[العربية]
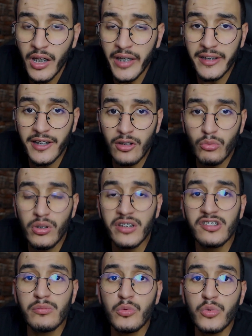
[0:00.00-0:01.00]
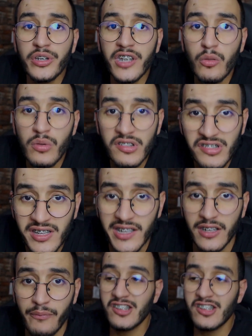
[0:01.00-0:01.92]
انا كنقول لك جيبوا محتوى جديد